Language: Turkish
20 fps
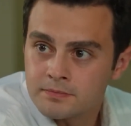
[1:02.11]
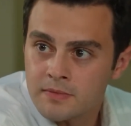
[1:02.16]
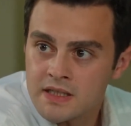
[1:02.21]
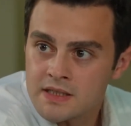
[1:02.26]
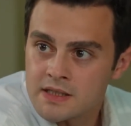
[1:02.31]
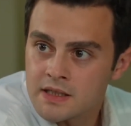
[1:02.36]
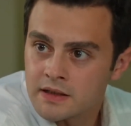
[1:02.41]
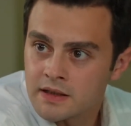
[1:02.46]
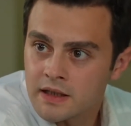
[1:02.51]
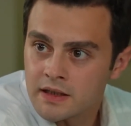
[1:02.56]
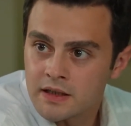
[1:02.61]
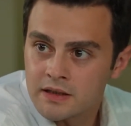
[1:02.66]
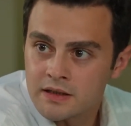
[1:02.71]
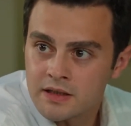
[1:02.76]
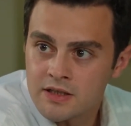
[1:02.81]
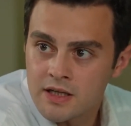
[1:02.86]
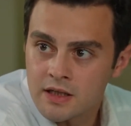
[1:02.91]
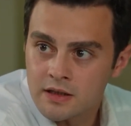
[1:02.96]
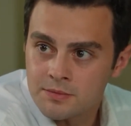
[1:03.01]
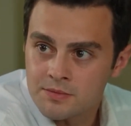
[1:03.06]
Ben zaten
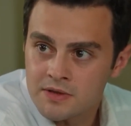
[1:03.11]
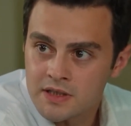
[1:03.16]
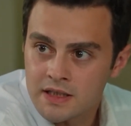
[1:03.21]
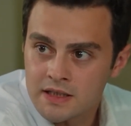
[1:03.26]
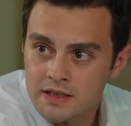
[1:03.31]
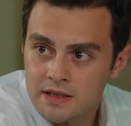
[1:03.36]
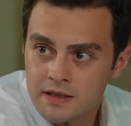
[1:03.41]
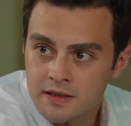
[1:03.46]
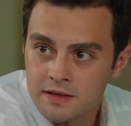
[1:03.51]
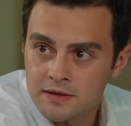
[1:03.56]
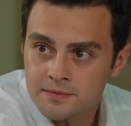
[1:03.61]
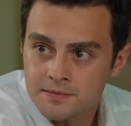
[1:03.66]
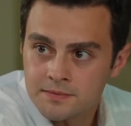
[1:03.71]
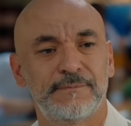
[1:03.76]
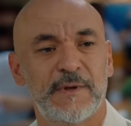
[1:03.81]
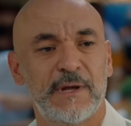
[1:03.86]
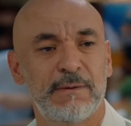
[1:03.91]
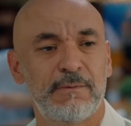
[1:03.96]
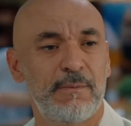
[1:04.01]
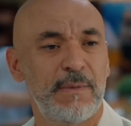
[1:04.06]
getirecektim saatleri.
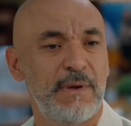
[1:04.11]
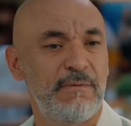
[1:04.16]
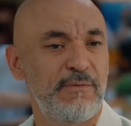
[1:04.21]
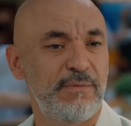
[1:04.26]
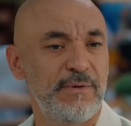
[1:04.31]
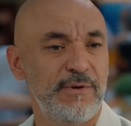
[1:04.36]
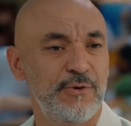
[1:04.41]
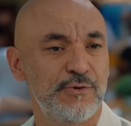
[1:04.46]
Tamam eve